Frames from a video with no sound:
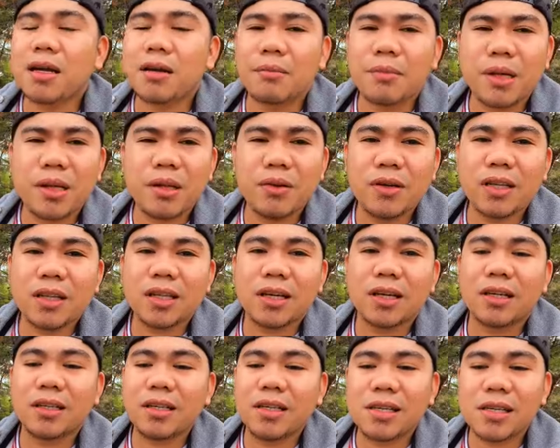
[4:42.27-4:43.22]
ng video na to,
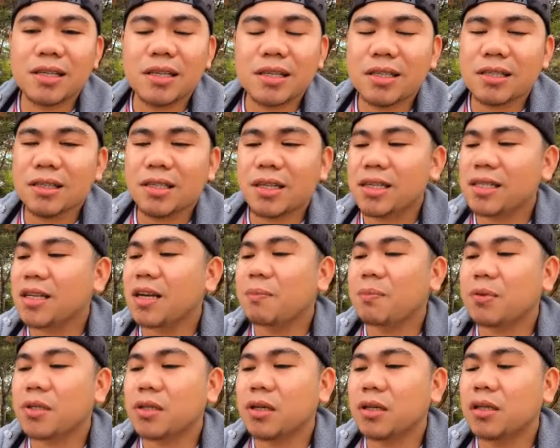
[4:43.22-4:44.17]
dito sa
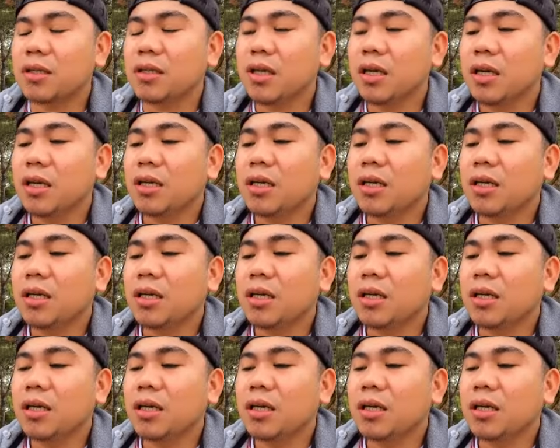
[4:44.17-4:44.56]
description,